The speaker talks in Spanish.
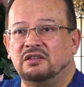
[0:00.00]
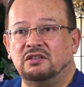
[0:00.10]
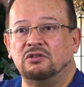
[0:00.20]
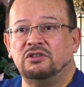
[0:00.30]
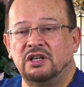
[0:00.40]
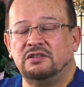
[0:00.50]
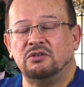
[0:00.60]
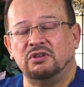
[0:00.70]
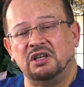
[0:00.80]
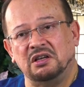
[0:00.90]
Y si no sea
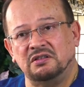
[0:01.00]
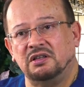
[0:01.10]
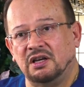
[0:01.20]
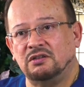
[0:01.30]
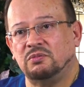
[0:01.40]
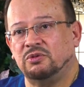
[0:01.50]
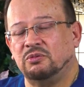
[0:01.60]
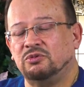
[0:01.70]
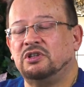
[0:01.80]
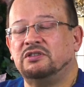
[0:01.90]
cirugía, en ese caso
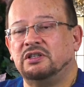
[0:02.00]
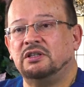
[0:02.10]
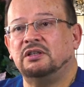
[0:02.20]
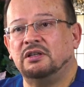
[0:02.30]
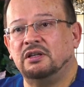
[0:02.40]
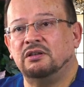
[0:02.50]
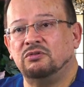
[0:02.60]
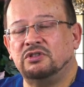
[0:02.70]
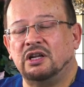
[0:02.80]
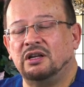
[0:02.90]
podemos hacer, eh,
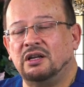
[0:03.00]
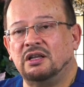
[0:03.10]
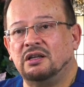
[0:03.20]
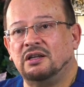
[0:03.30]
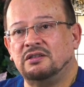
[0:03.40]
usar el, el,